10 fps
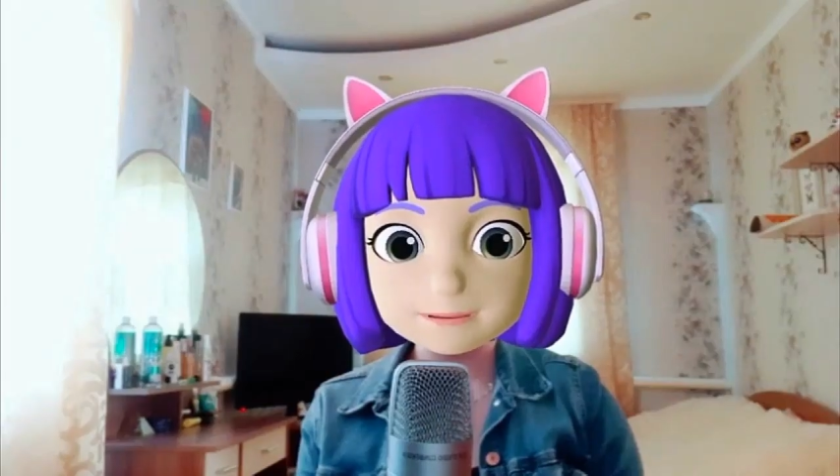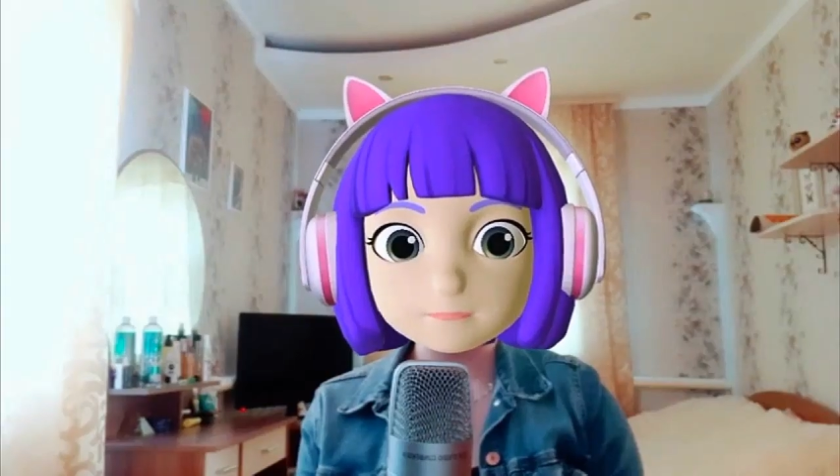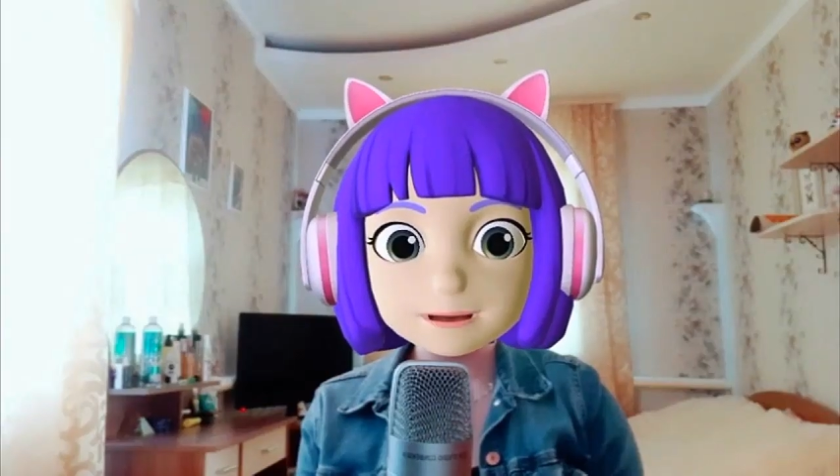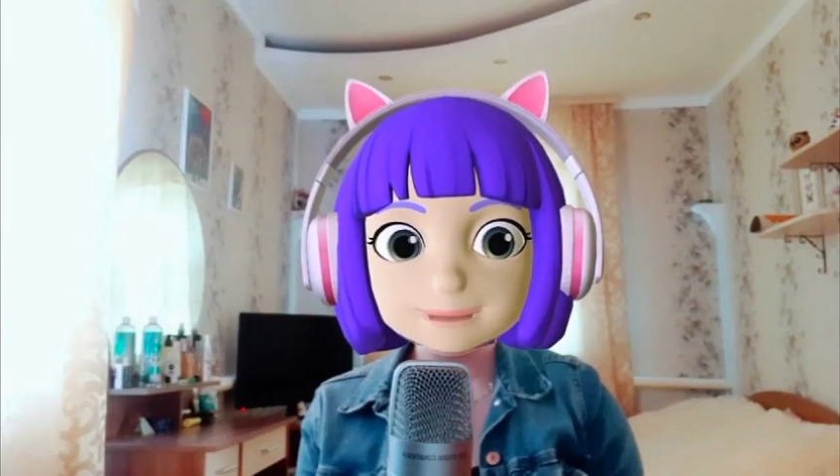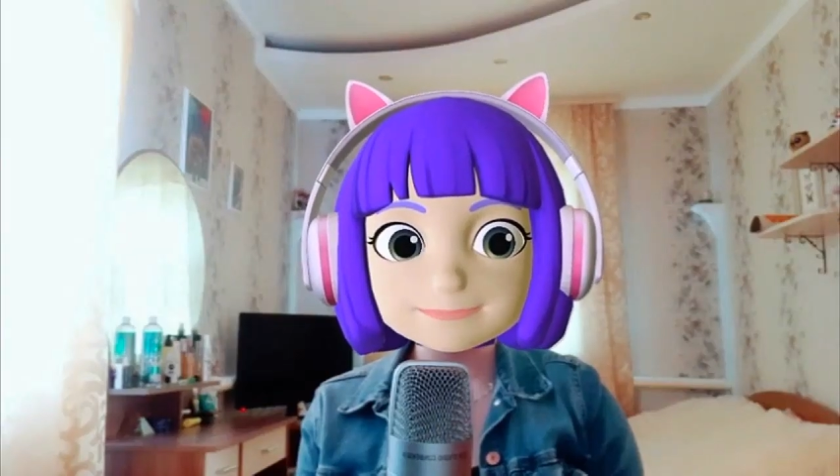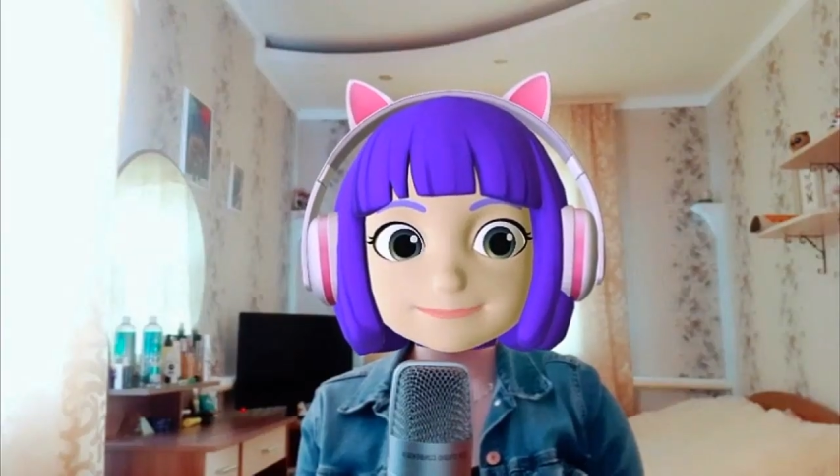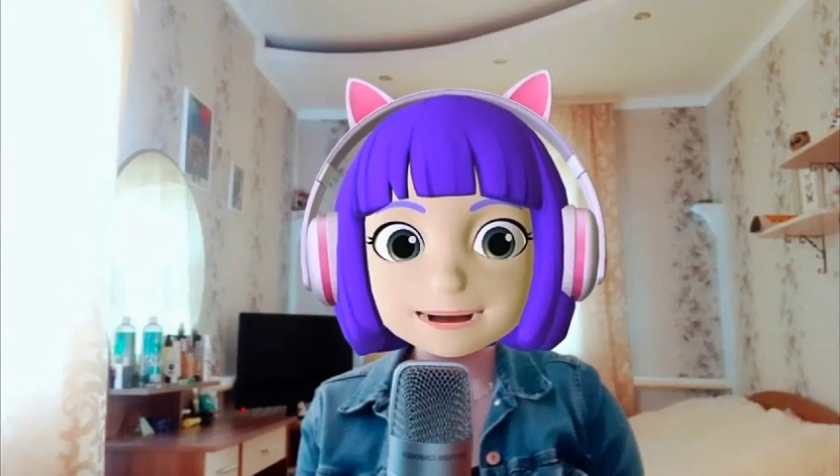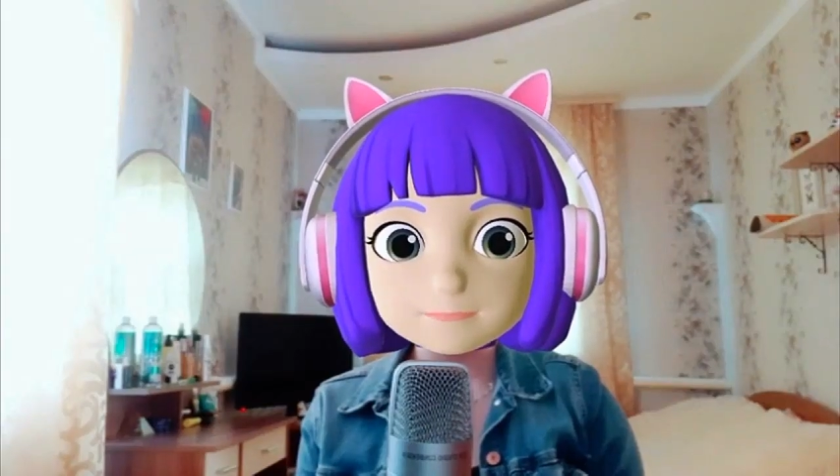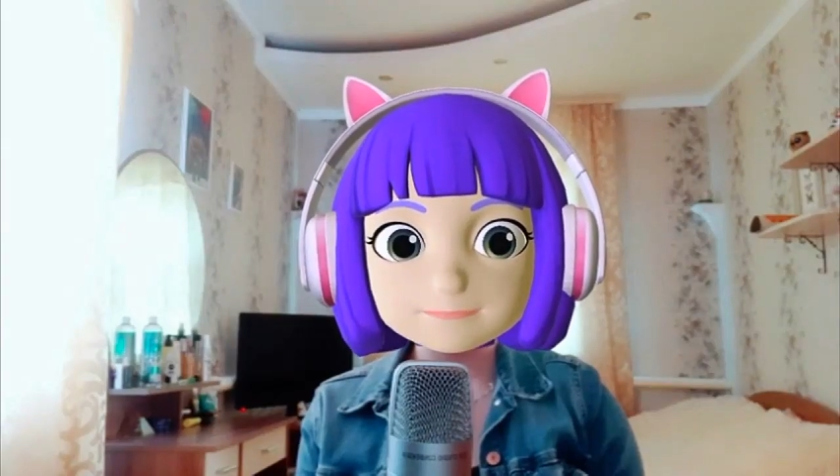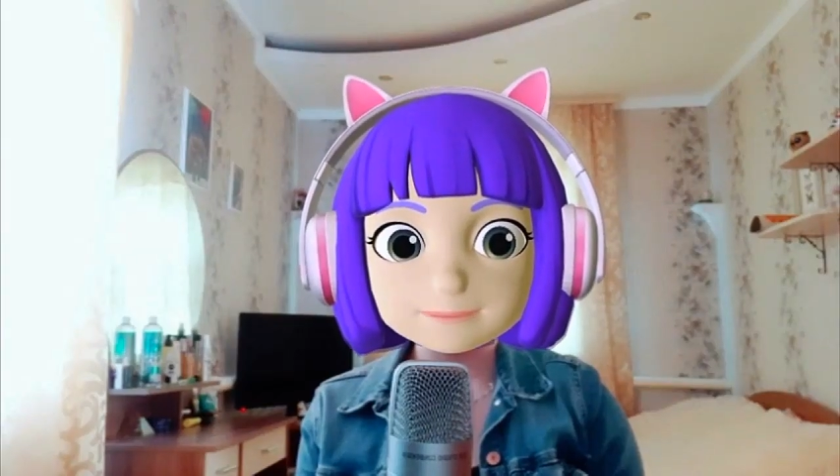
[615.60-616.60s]
Спасибо,
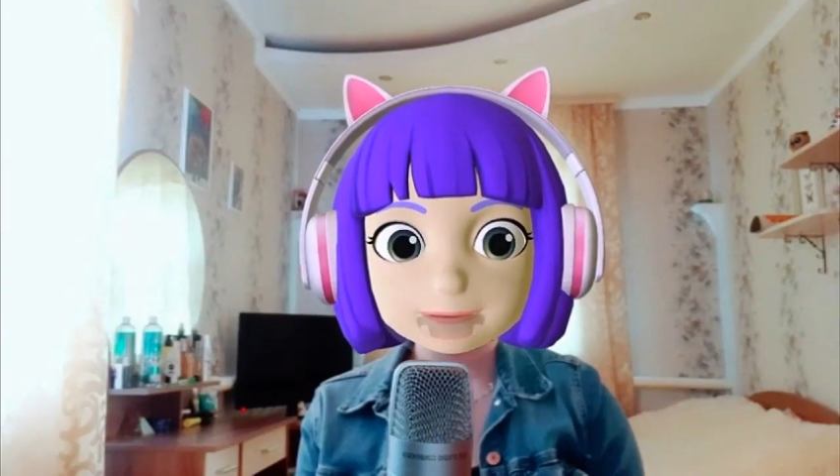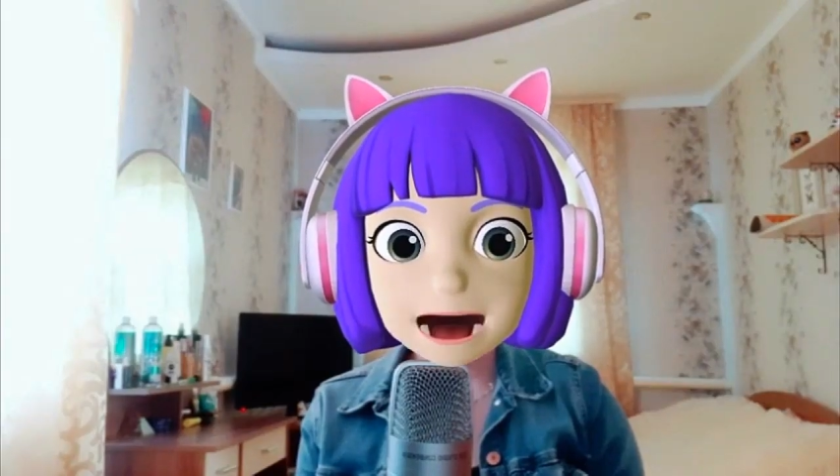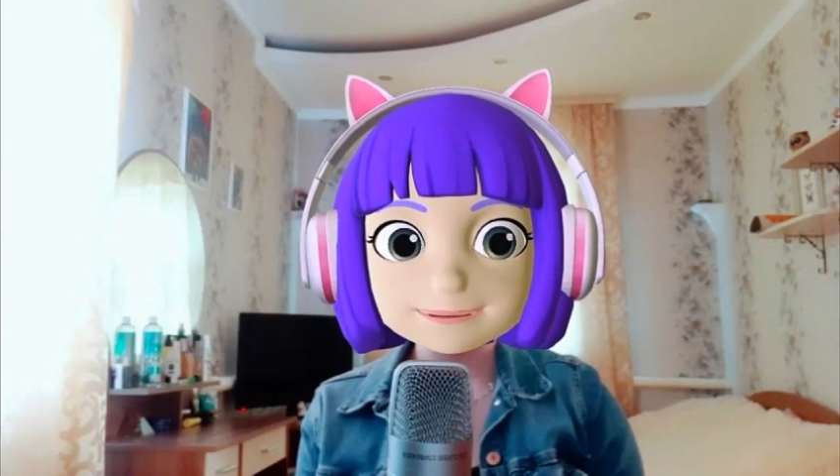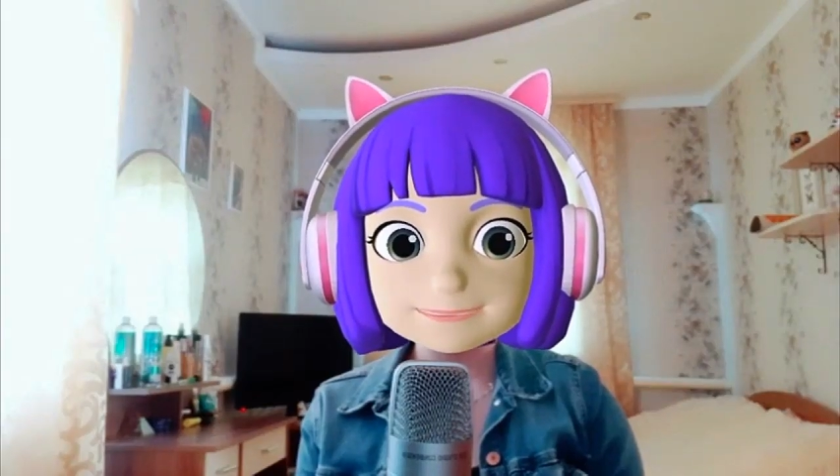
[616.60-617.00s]
что досмотрели